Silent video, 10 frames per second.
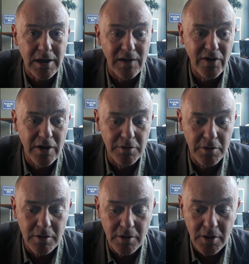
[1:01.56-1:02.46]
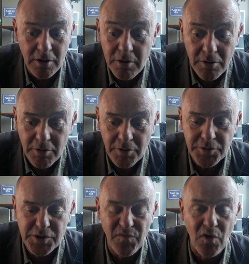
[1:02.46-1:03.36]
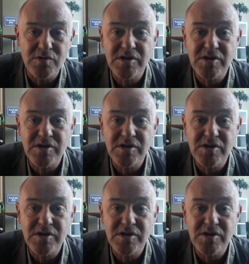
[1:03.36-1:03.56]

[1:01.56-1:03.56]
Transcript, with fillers: travers différents